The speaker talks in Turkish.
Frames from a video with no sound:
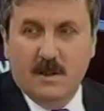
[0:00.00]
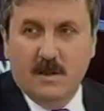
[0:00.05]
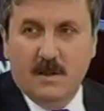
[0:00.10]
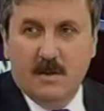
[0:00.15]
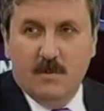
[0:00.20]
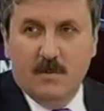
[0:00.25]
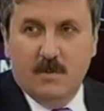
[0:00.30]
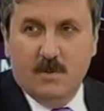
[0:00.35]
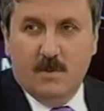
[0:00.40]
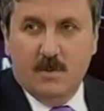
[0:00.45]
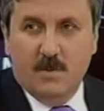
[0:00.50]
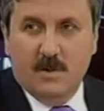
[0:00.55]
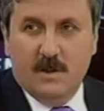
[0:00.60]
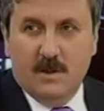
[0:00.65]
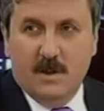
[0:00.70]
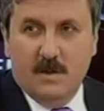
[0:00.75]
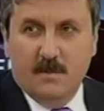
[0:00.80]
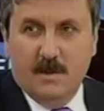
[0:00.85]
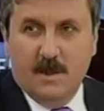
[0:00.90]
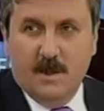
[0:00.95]
bütün
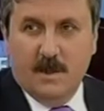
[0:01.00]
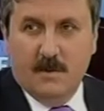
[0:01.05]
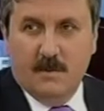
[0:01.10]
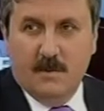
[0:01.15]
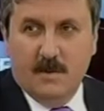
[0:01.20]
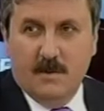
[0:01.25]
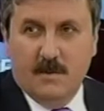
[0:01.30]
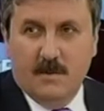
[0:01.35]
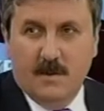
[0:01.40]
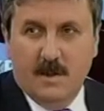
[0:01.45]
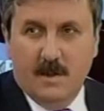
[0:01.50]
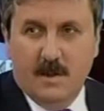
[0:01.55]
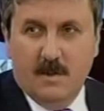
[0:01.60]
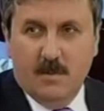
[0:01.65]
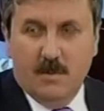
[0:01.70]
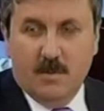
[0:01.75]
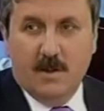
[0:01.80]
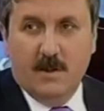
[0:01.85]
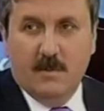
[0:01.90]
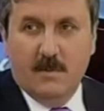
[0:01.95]
İslam aleminin ve
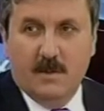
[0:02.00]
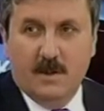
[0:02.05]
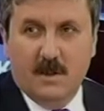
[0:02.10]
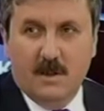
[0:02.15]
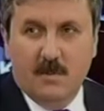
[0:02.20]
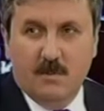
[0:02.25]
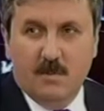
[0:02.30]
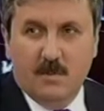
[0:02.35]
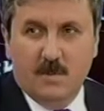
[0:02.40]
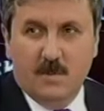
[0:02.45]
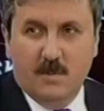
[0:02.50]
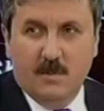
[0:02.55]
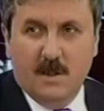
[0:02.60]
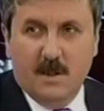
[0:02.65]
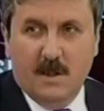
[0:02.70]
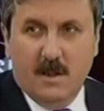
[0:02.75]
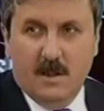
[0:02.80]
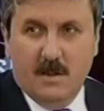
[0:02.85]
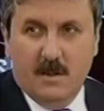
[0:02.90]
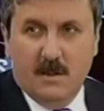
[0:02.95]
ülkemizdeki Müslüman
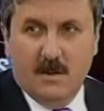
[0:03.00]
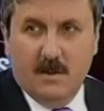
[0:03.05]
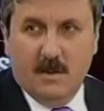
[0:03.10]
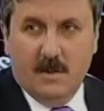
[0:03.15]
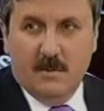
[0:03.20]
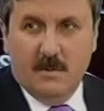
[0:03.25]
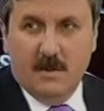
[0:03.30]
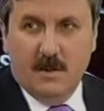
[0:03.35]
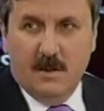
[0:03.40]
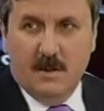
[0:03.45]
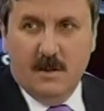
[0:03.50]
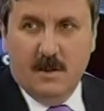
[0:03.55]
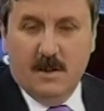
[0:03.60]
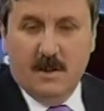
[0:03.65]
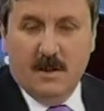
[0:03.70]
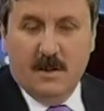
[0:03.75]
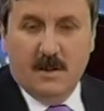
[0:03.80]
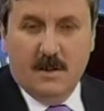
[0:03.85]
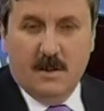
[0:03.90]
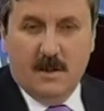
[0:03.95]
kardeşlerimin,
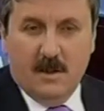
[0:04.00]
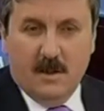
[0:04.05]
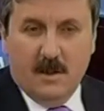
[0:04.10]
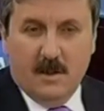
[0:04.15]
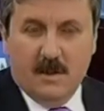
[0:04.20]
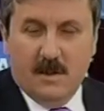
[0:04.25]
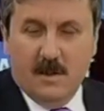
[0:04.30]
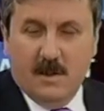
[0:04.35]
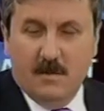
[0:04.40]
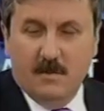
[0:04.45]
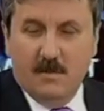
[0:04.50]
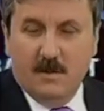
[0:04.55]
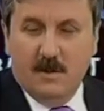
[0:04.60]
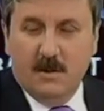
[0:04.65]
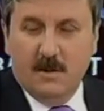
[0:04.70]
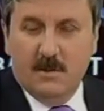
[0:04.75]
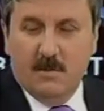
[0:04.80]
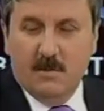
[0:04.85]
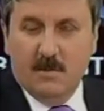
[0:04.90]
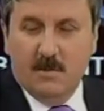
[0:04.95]
dindaşlarımın
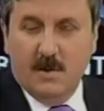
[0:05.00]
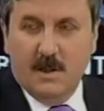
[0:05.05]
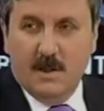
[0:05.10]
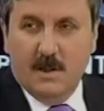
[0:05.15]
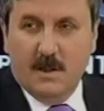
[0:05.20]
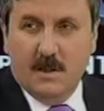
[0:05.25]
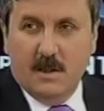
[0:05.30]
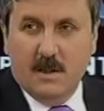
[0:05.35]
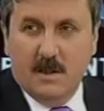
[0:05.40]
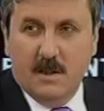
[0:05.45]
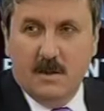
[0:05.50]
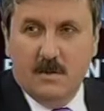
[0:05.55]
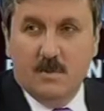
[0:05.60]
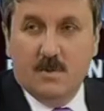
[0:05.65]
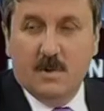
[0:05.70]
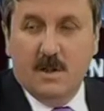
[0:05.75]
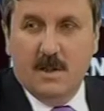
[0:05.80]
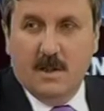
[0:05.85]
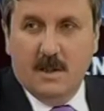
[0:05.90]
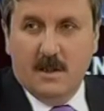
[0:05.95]
mübarek 3
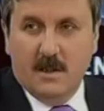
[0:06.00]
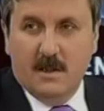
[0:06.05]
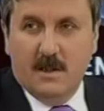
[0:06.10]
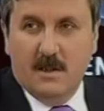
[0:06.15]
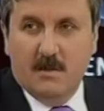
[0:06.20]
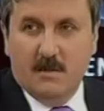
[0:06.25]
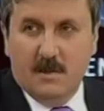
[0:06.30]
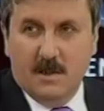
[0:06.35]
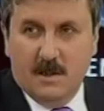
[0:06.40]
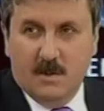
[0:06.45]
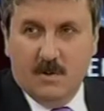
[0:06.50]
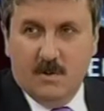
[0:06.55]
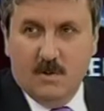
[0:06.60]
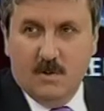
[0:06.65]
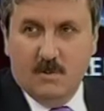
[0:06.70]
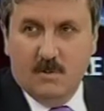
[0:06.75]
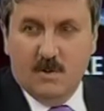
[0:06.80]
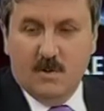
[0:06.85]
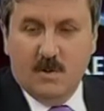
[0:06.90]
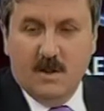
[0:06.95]
aylarını tebrik
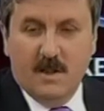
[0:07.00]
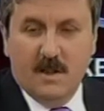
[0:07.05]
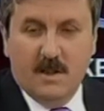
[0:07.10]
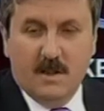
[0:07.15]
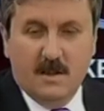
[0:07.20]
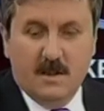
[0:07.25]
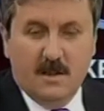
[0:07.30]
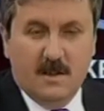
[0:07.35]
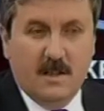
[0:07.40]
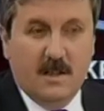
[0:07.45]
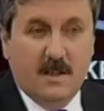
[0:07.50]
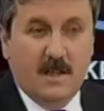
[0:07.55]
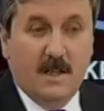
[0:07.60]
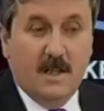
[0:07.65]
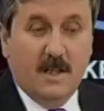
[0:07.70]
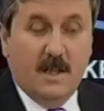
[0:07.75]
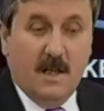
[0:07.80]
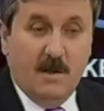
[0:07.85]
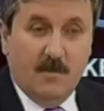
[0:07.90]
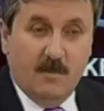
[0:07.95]
ediyorum. 3 ayların
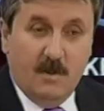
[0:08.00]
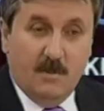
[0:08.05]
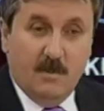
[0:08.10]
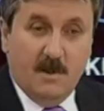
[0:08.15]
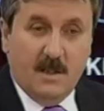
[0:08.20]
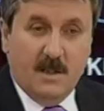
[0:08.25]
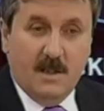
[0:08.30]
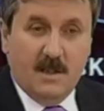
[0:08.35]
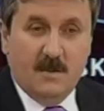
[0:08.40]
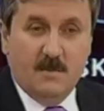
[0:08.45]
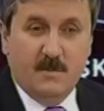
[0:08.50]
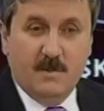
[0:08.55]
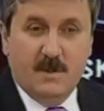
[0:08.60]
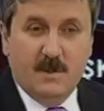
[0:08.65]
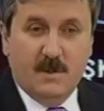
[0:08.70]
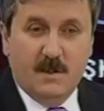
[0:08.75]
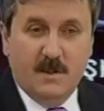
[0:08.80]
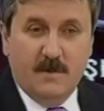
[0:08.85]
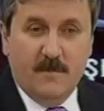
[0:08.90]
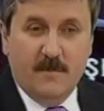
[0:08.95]
hem memleketimiz
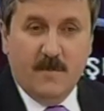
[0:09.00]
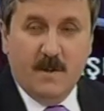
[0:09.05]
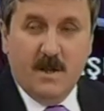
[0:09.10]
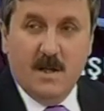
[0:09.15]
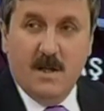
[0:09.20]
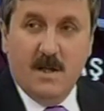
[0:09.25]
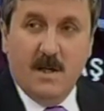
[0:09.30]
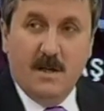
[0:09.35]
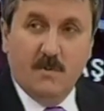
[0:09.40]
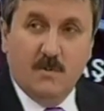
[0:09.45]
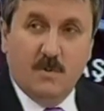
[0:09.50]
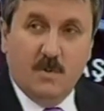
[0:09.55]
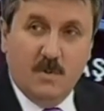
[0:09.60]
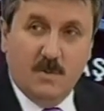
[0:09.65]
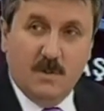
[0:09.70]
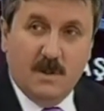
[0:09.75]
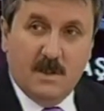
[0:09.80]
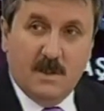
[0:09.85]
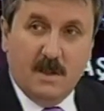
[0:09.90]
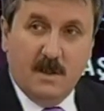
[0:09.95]
için hem tüm
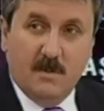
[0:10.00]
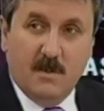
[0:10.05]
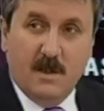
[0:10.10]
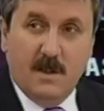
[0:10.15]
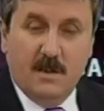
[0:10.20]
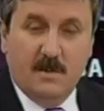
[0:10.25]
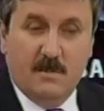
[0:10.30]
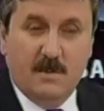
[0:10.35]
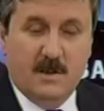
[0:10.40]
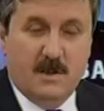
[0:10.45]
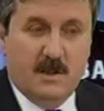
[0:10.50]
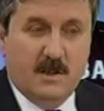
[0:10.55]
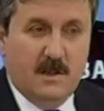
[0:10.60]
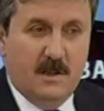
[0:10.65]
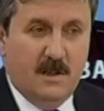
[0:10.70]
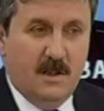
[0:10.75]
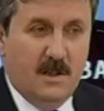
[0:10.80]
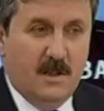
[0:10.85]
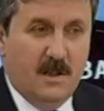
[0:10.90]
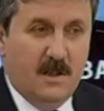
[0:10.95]
İslam alemi için
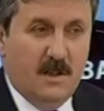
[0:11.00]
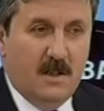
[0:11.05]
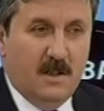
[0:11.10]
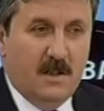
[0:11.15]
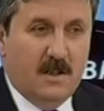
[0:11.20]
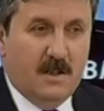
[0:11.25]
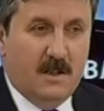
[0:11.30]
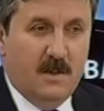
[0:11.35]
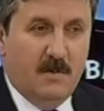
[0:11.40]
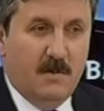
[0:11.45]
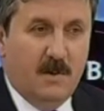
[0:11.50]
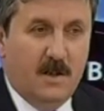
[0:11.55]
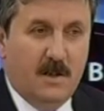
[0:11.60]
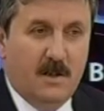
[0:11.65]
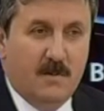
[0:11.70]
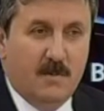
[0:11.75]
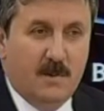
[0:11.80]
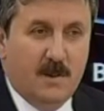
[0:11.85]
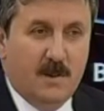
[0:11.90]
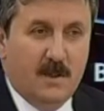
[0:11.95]
İslam
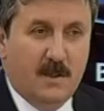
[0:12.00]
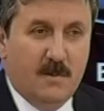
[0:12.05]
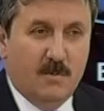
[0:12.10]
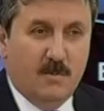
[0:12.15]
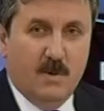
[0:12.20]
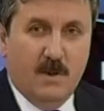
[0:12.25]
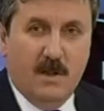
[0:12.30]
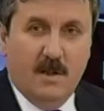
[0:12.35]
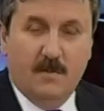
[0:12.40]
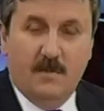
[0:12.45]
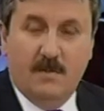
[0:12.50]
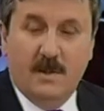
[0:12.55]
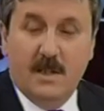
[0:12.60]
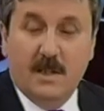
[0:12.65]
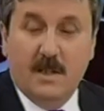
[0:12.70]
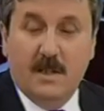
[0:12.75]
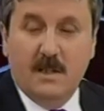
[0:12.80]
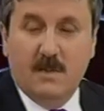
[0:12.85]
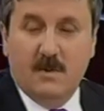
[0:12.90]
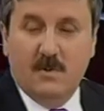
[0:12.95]
alemindeki bu
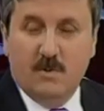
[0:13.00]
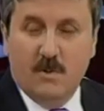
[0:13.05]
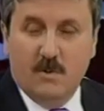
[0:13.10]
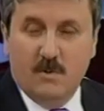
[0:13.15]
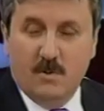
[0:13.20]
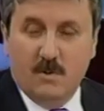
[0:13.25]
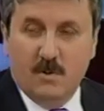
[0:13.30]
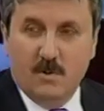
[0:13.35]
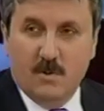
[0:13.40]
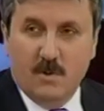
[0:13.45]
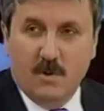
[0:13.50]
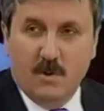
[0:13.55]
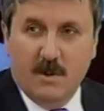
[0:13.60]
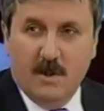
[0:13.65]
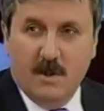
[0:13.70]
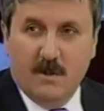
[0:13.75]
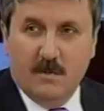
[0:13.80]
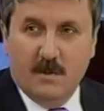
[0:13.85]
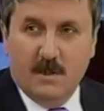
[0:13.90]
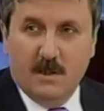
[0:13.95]
emperyalist sömürünün sona
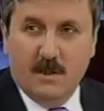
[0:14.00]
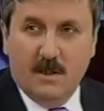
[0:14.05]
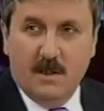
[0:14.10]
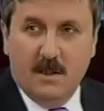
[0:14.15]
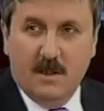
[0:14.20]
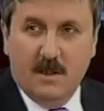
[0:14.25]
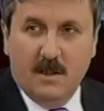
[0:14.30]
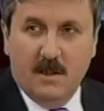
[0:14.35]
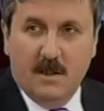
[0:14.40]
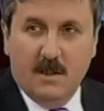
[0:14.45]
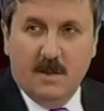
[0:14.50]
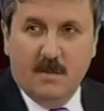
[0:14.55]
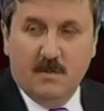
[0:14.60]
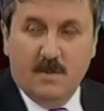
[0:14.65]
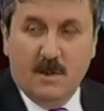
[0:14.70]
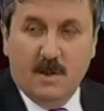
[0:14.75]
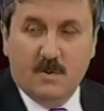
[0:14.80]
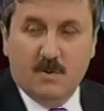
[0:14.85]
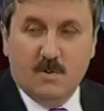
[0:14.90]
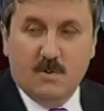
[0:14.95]
ermesine,
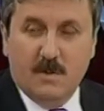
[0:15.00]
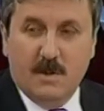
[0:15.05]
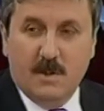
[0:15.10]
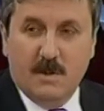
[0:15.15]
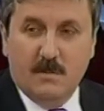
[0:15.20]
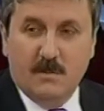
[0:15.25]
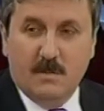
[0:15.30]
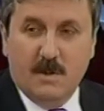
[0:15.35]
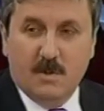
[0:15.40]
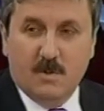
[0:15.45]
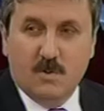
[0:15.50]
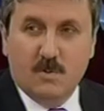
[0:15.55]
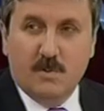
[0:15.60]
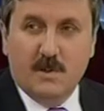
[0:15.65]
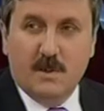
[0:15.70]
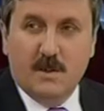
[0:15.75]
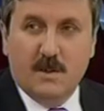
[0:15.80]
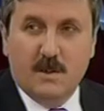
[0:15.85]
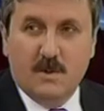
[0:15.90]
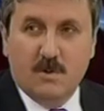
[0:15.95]
mazlumların
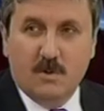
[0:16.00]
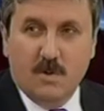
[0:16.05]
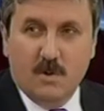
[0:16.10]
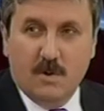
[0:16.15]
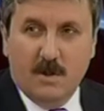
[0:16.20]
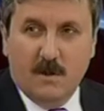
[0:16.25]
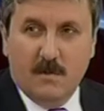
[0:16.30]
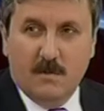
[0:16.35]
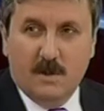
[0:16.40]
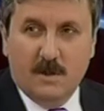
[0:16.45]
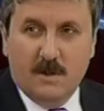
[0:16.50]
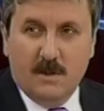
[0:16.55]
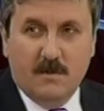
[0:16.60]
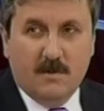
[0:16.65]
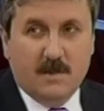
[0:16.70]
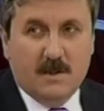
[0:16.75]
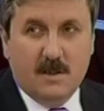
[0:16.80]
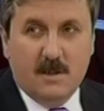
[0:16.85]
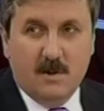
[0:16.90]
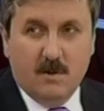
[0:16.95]
mazlumiyetinin sona ermesine
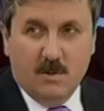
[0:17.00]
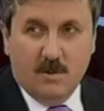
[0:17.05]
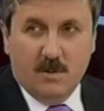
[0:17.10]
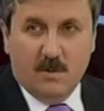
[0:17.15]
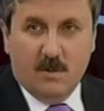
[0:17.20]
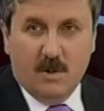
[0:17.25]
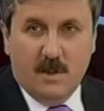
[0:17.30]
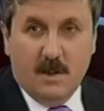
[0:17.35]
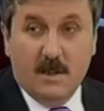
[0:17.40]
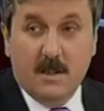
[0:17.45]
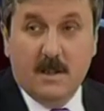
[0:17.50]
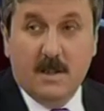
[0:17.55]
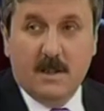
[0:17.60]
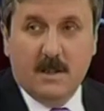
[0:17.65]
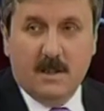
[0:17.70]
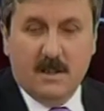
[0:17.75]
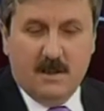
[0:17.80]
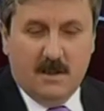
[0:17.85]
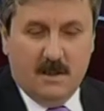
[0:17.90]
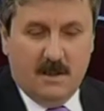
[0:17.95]
vesile olur, hayırlar
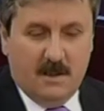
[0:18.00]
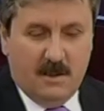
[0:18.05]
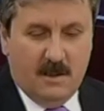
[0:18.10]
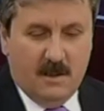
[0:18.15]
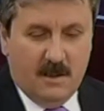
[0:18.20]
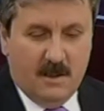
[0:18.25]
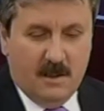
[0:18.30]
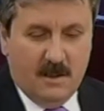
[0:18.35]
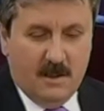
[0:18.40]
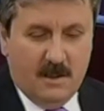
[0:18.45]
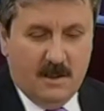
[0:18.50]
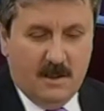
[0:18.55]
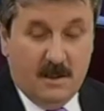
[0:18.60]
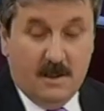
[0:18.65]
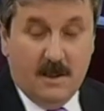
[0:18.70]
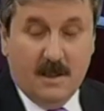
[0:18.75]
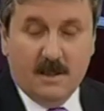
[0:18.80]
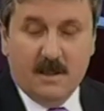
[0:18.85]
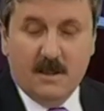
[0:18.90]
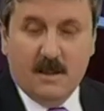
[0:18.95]
getirir
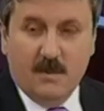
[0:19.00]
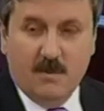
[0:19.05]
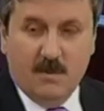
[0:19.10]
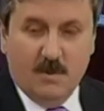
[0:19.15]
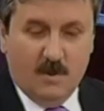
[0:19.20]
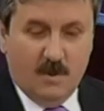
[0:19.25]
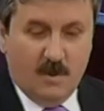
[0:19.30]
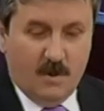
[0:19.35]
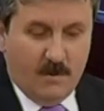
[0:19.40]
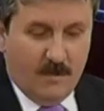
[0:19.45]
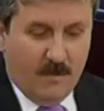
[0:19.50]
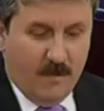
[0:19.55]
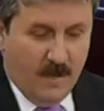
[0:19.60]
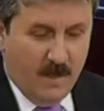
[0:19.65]
niyazında bulunuyorum.